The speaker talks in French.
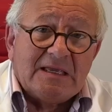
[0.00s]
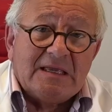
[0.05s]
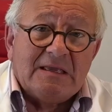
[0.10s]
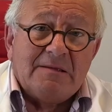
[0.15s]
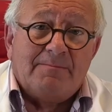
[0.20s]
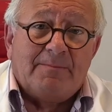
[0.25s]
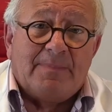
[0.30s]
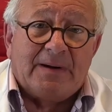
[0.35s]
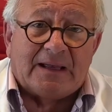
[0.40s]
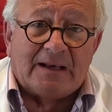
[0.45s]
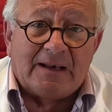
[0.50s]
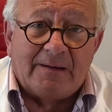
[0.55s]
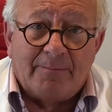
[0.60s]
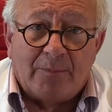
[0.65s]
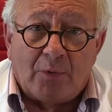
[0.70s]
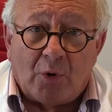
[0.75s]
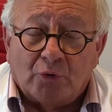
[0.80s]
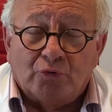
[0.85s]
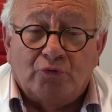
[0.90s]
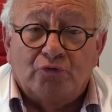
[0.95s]
et par la
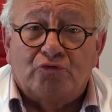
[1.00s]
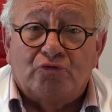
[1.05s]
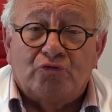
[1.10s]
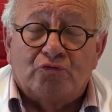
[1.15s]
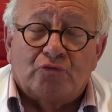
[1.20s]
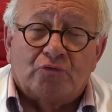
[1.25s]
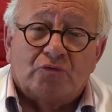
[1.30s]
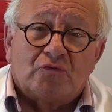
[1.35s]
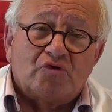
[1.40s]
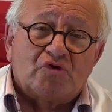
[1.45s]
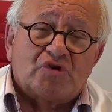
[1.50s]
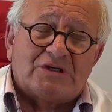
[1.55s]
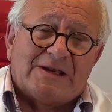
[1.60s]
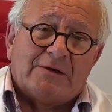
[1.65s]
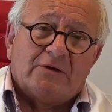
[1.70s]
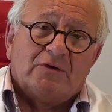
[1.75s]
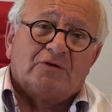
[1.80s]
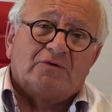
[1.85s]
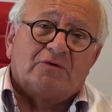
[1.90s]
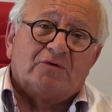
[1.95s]
production de
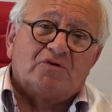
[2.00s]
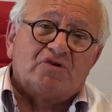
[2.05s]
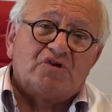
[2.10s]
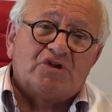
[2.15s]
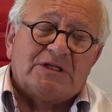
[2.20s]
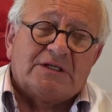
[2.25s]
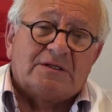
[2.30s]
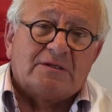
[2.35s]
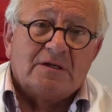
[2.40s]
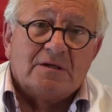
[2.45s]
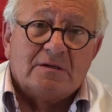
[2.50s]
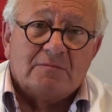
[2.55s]
chaleur d'origine